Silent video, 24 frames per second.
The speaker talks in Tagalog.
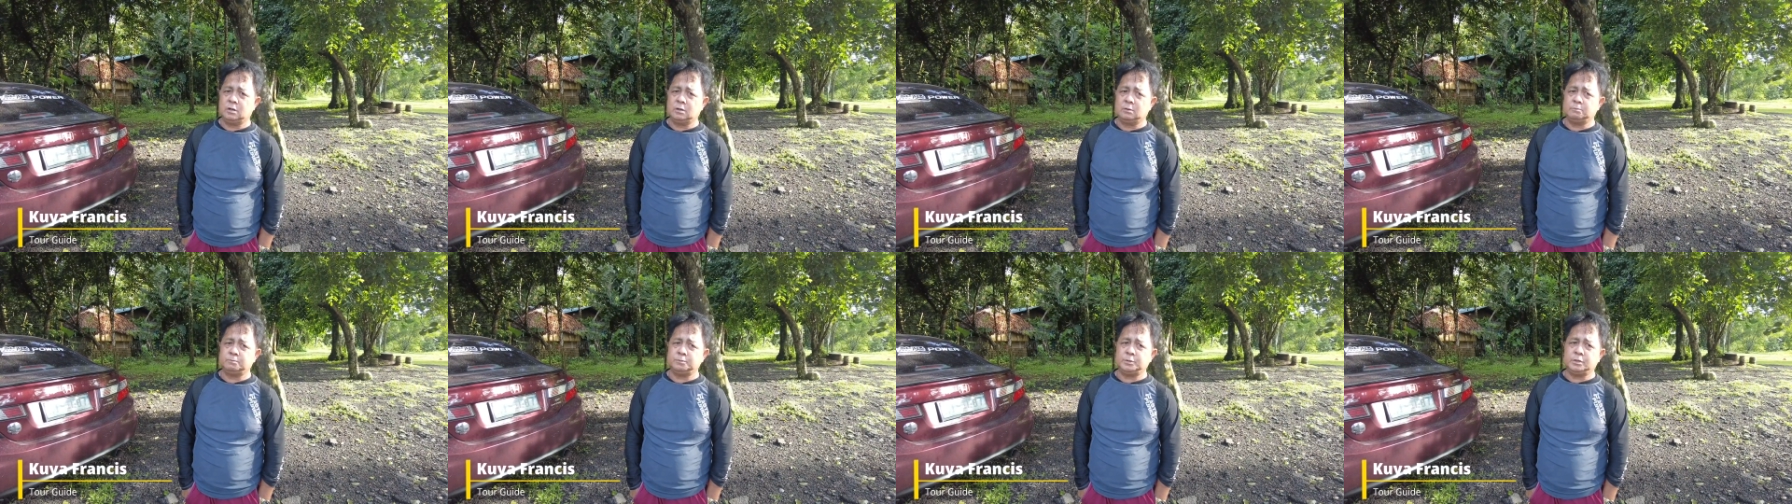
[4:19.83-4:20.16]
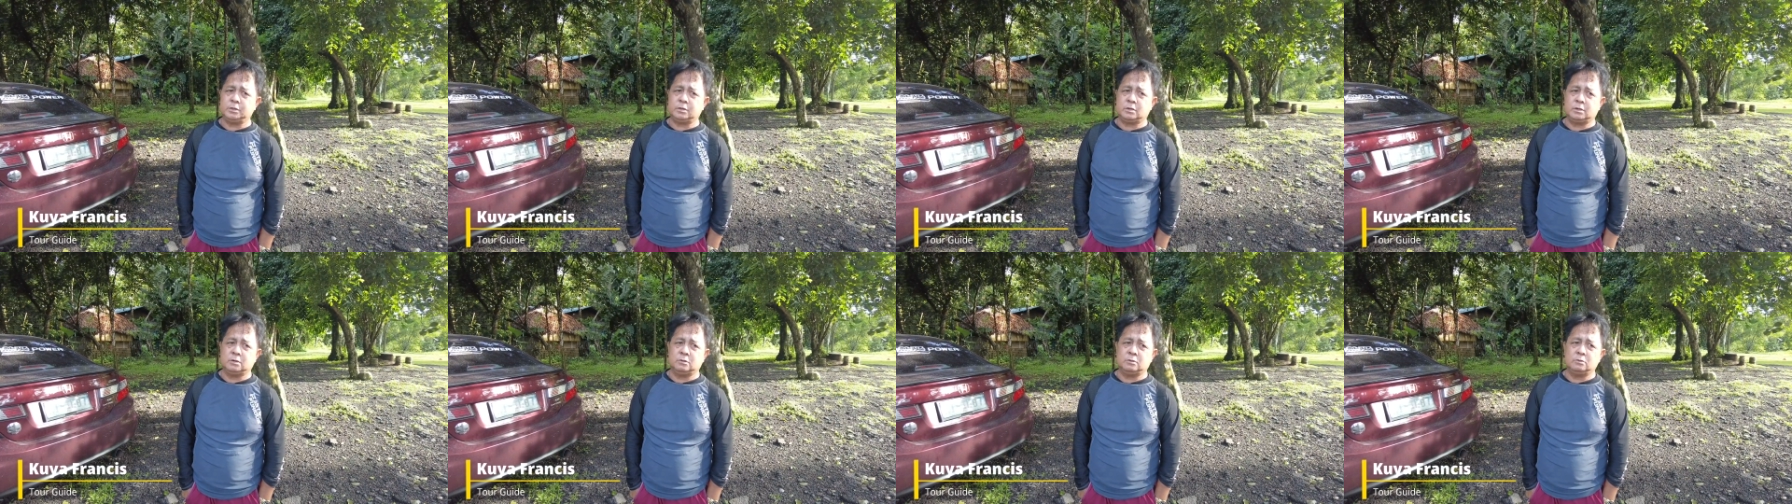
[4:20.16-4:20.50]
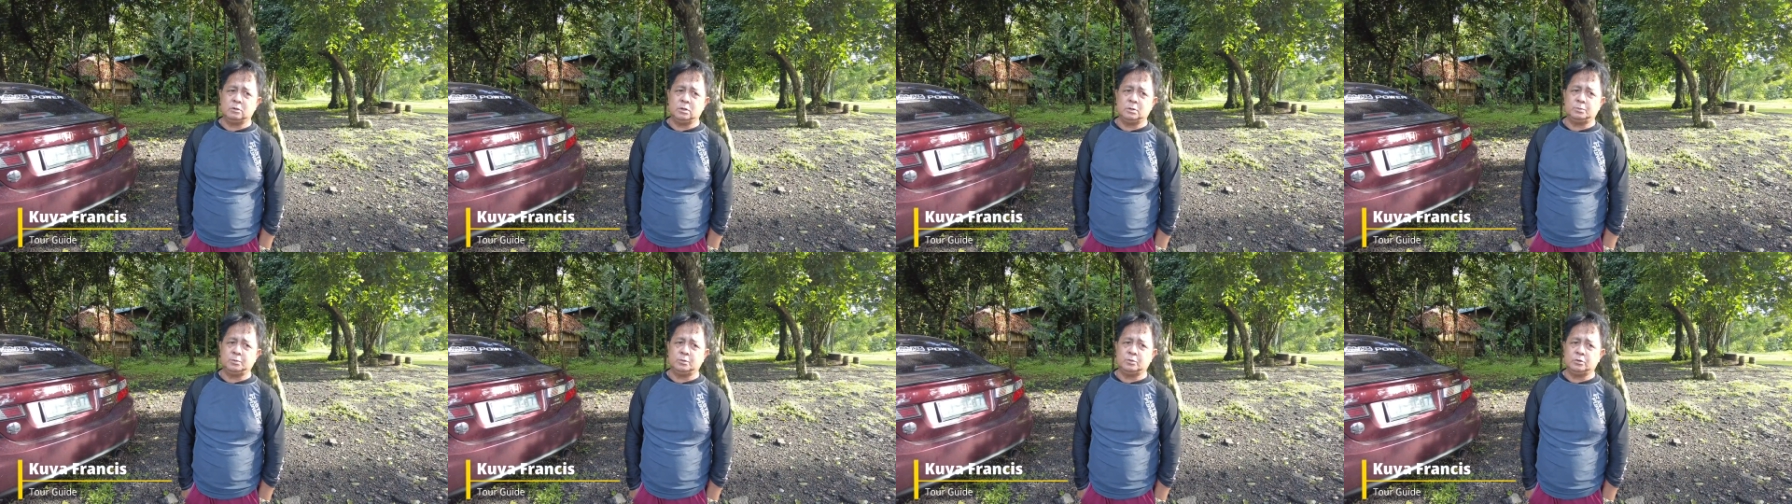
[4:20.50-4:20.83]
ang
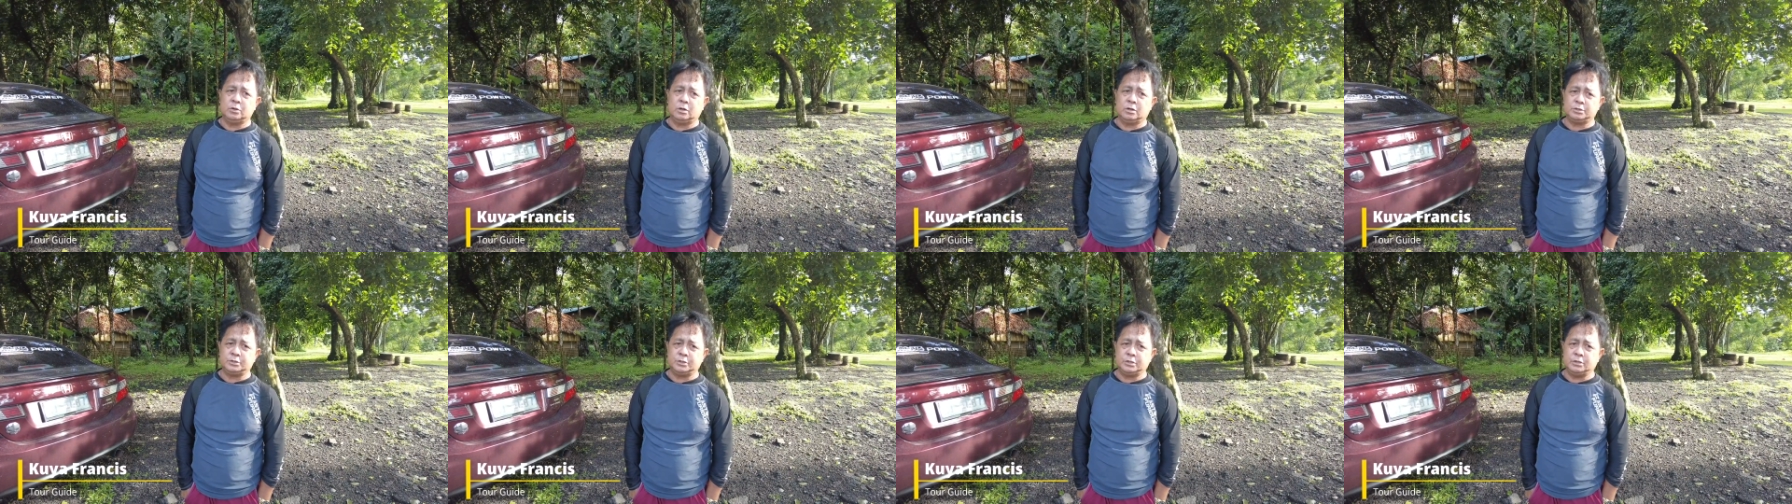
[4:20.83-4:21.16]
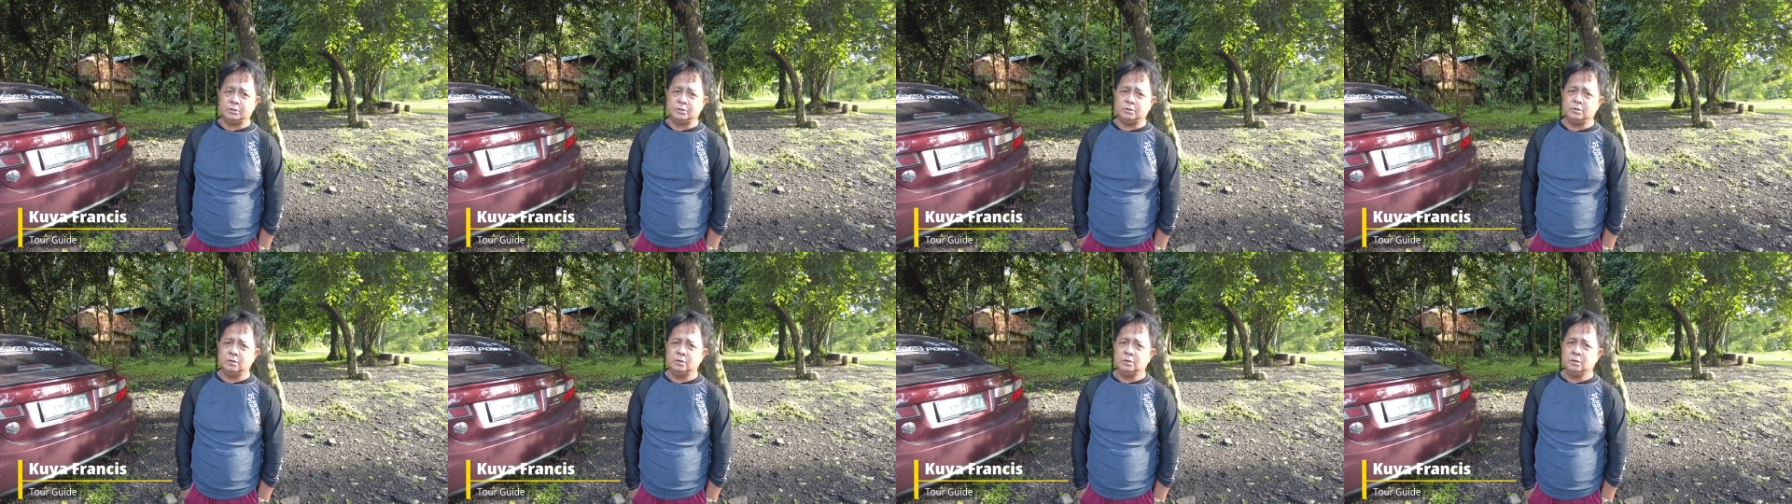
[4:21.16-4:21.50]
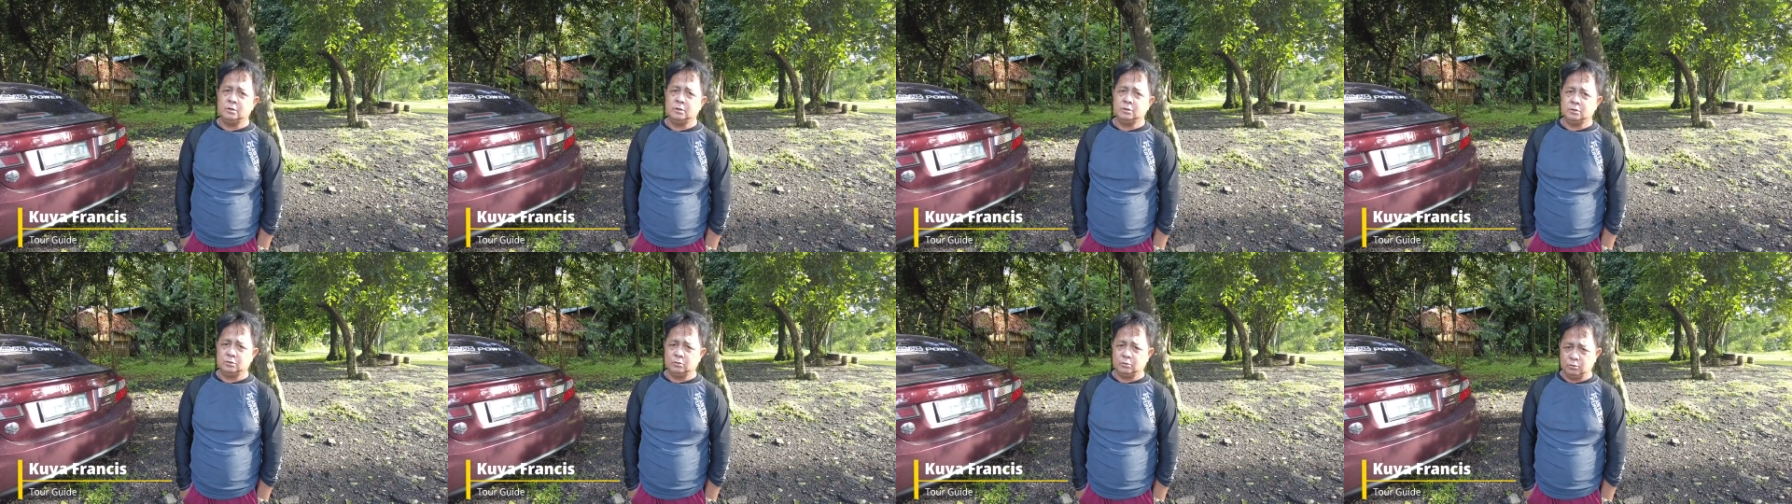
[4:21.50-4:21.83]
pinakahuli po natin,
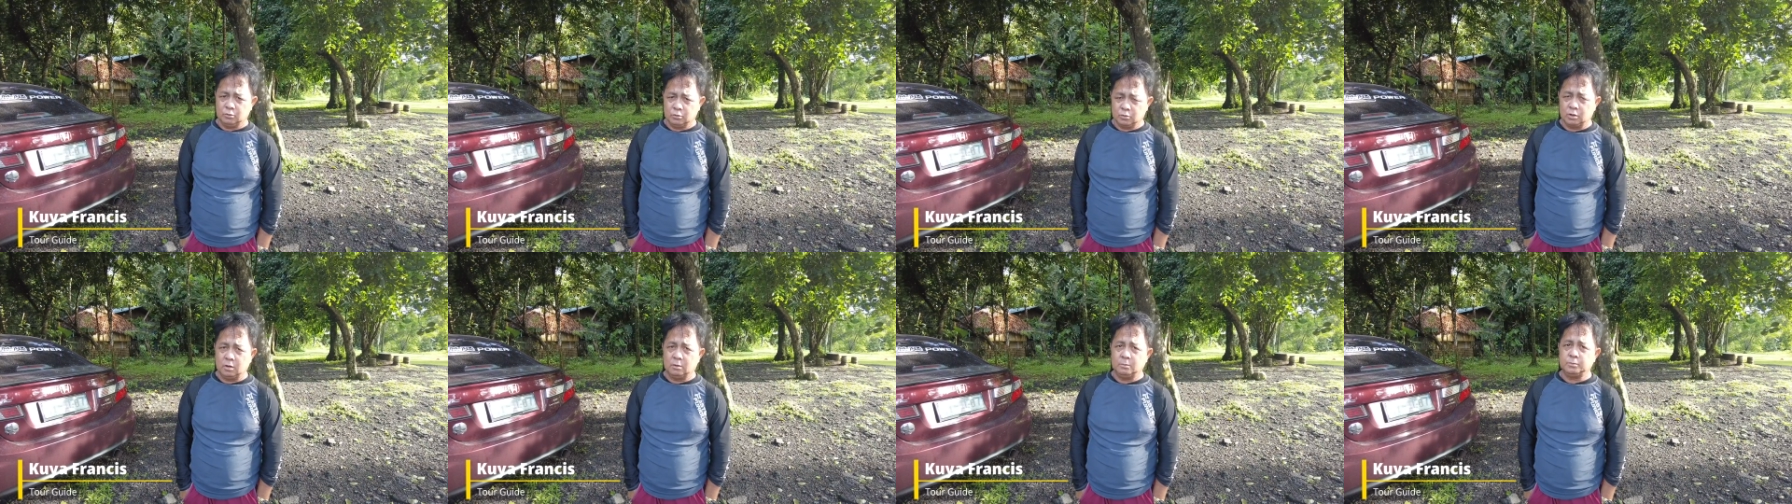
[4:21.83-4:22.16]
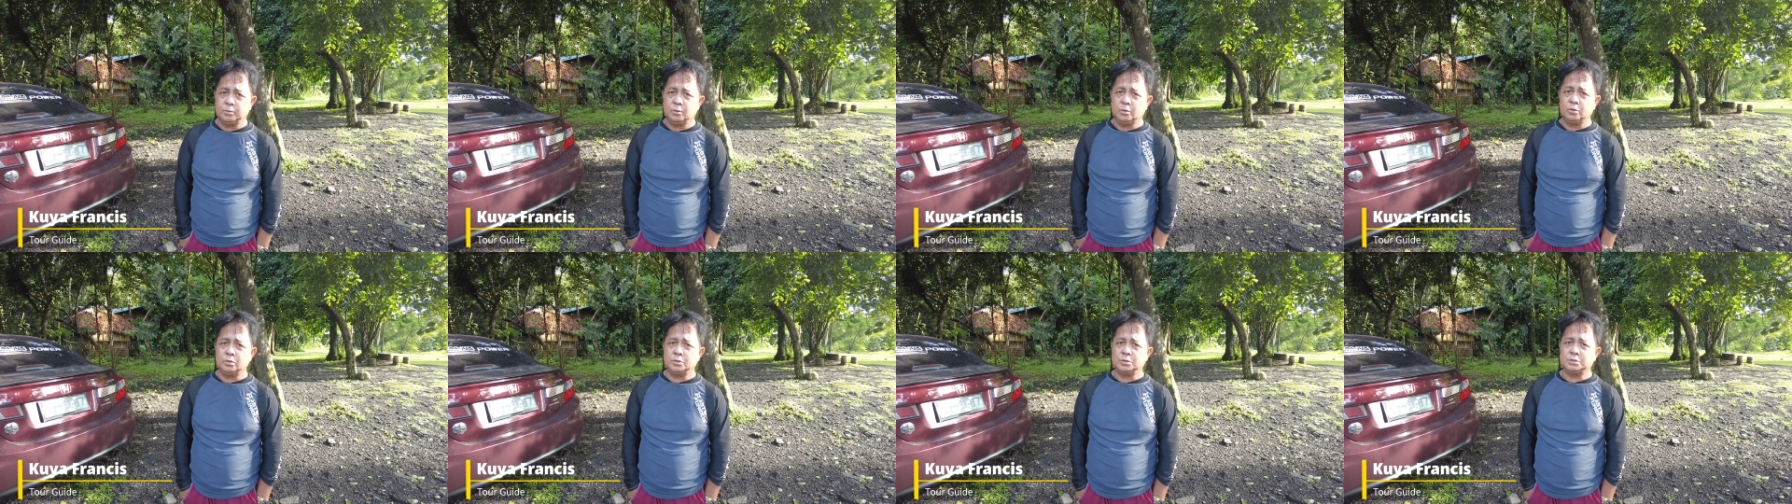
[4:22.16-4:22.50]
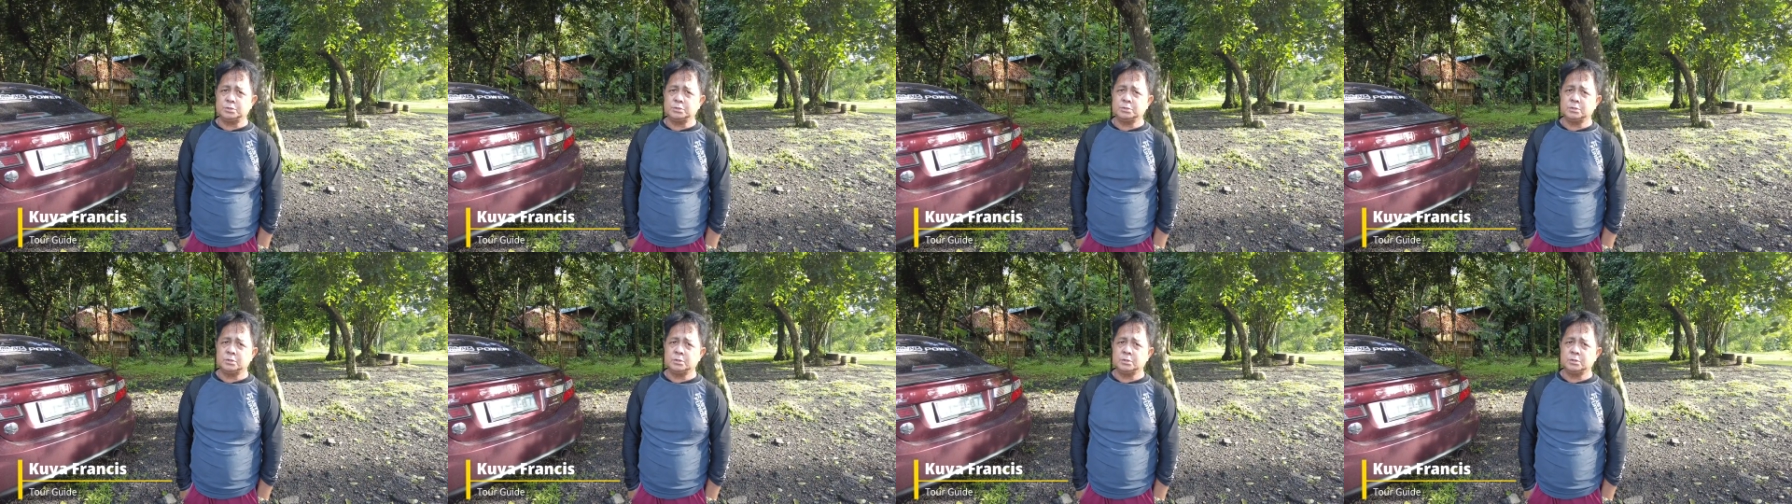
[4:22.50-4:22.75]
yung Hulugang Falls.